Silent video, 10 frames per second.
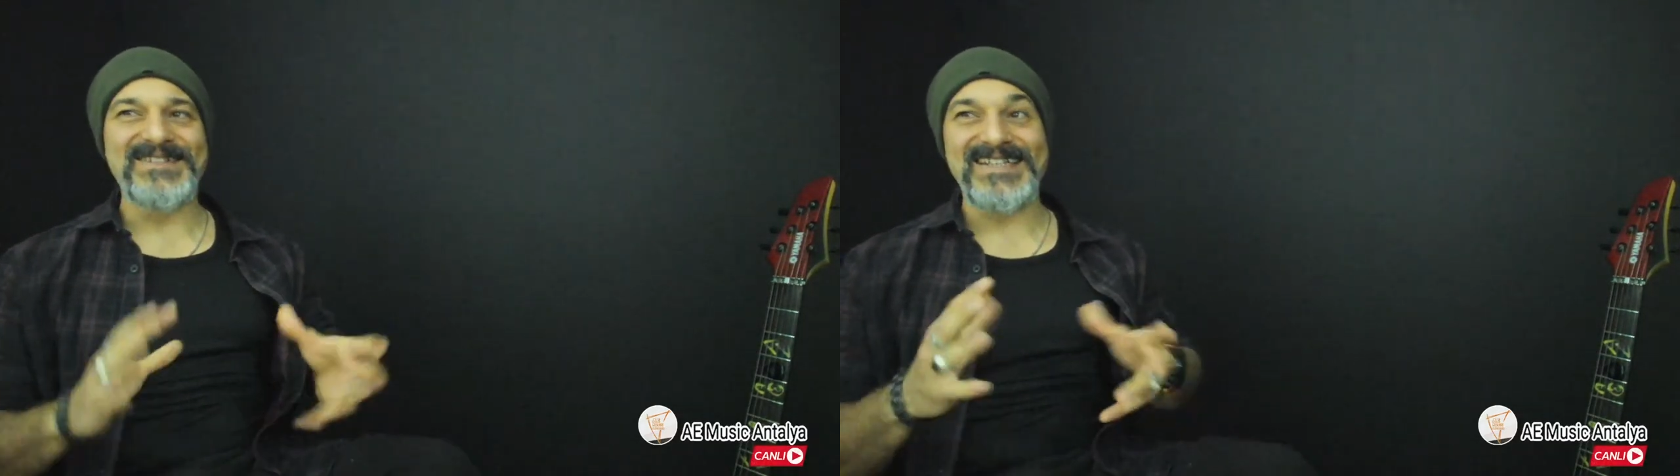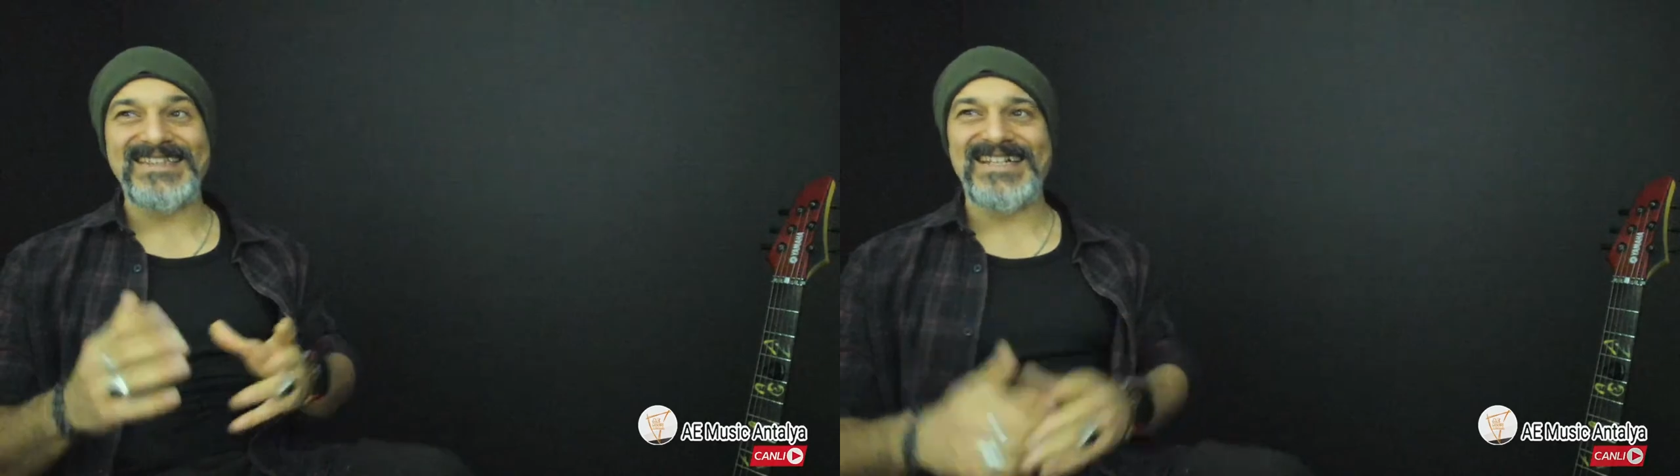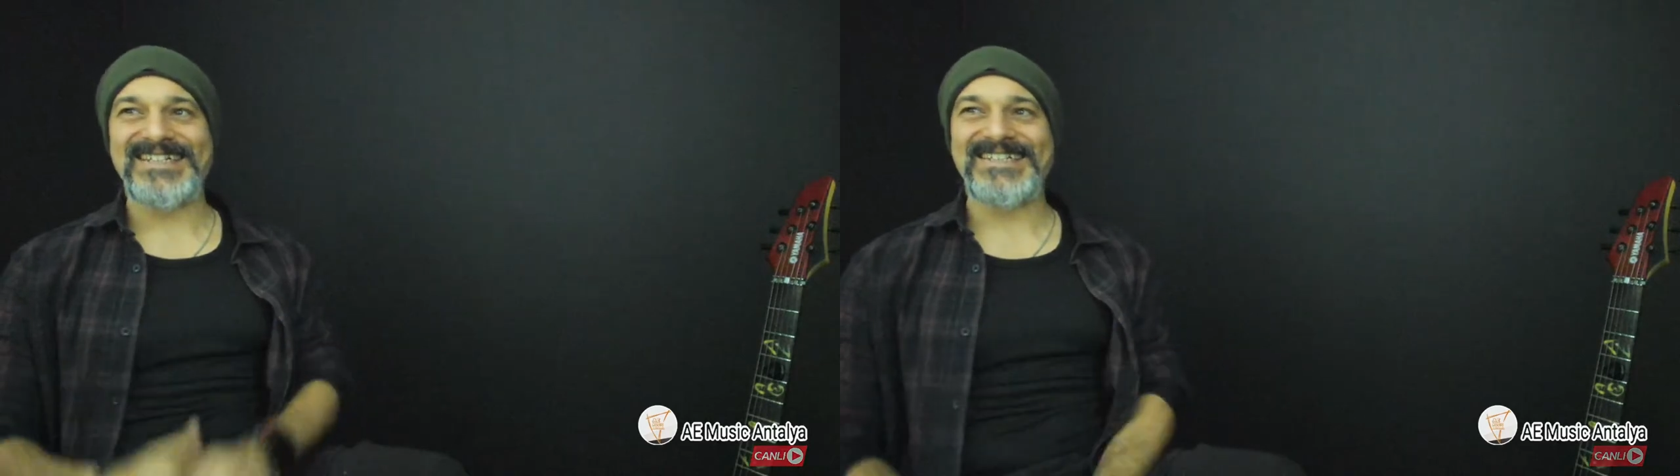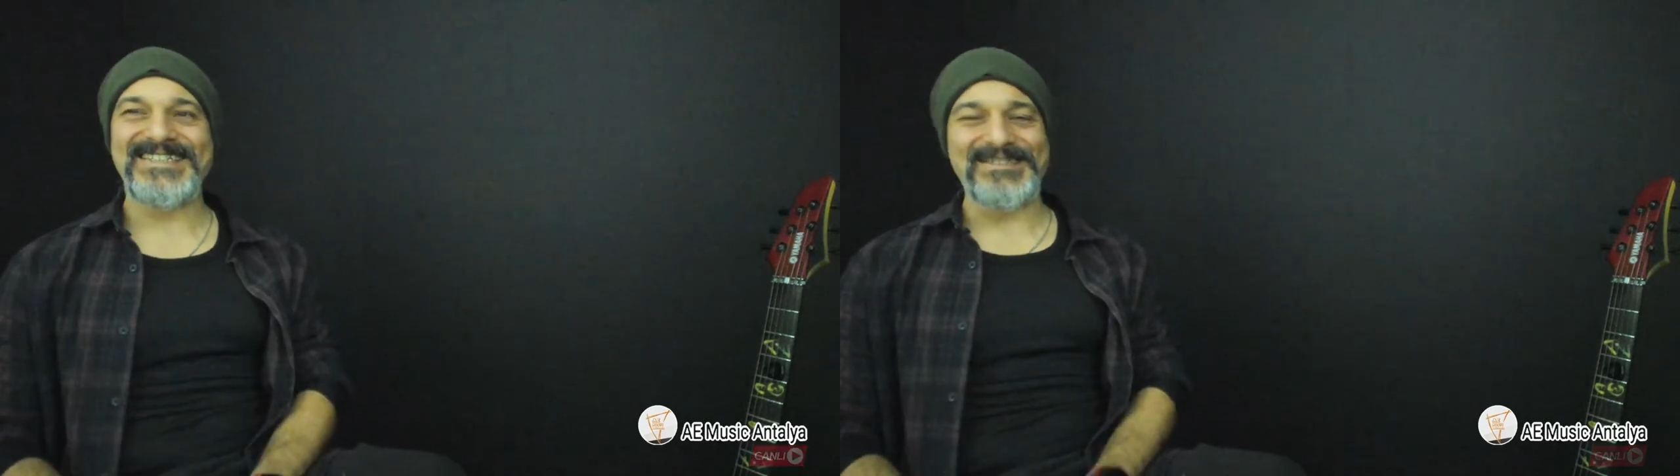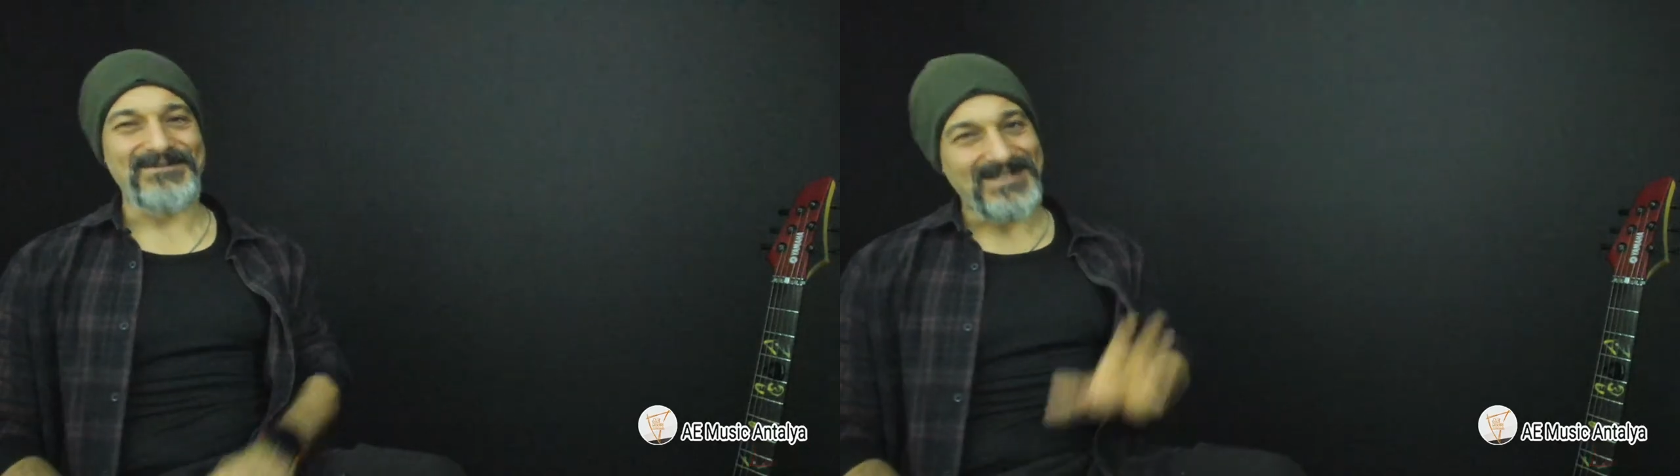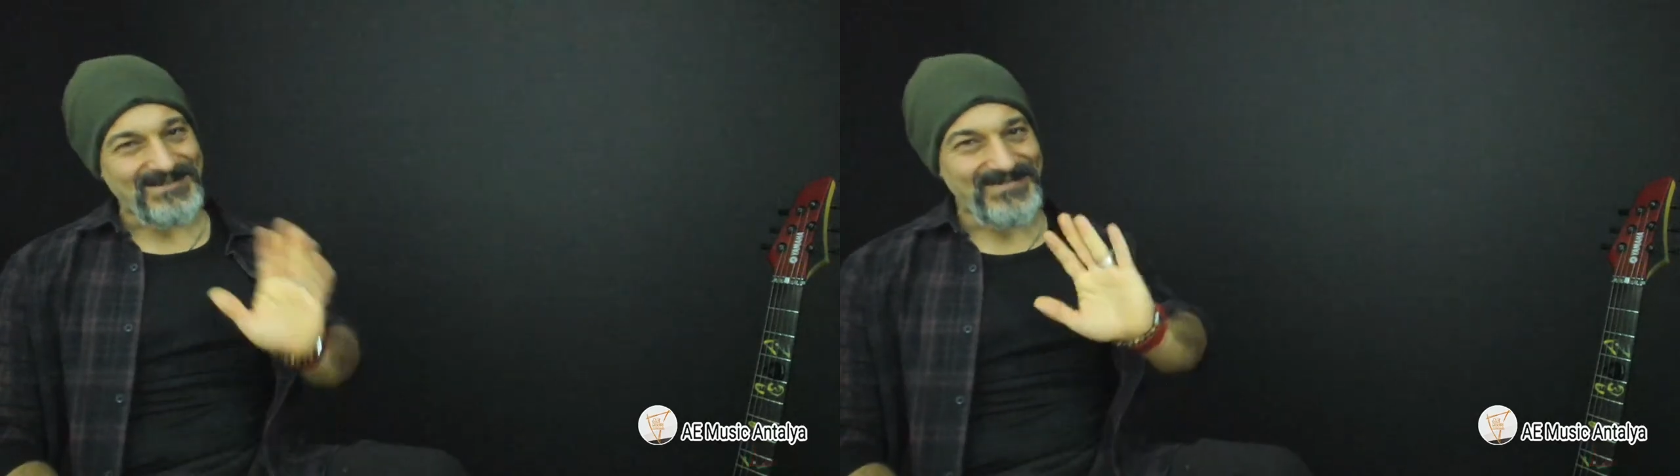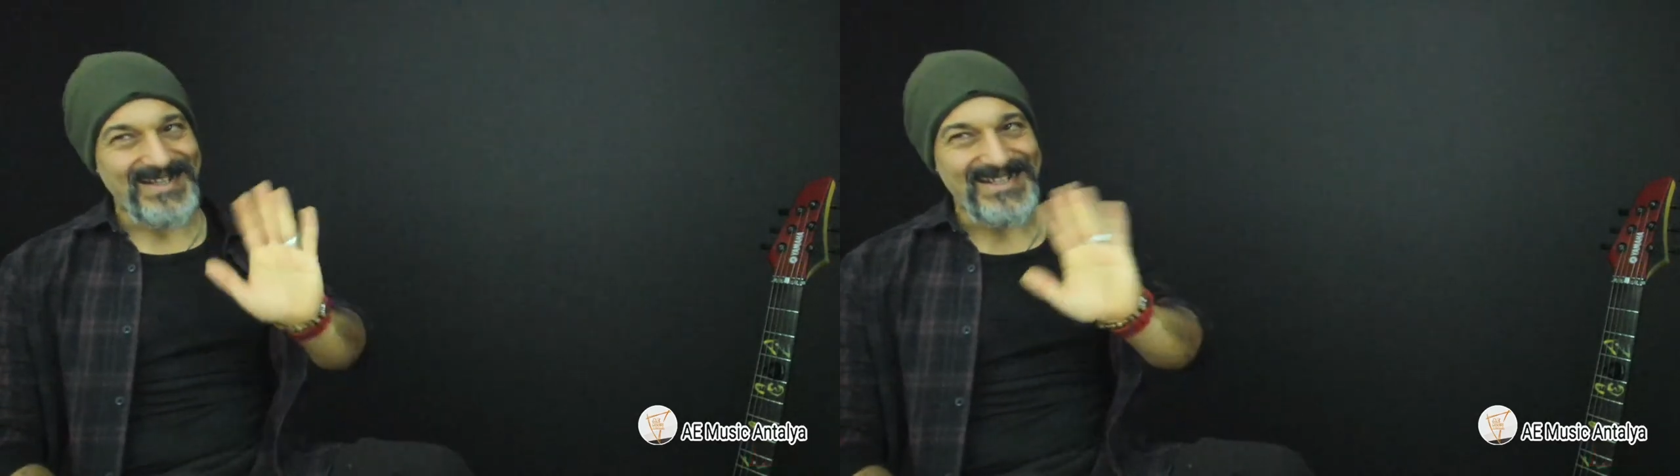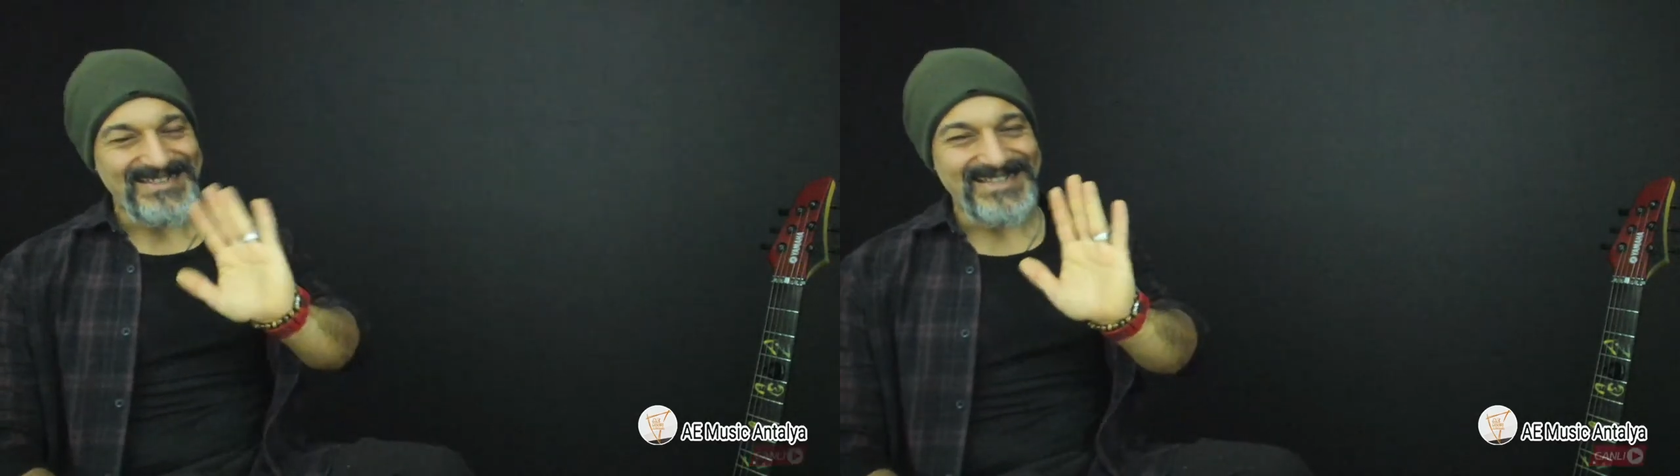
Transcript: atlar karıştı Burak Bey'e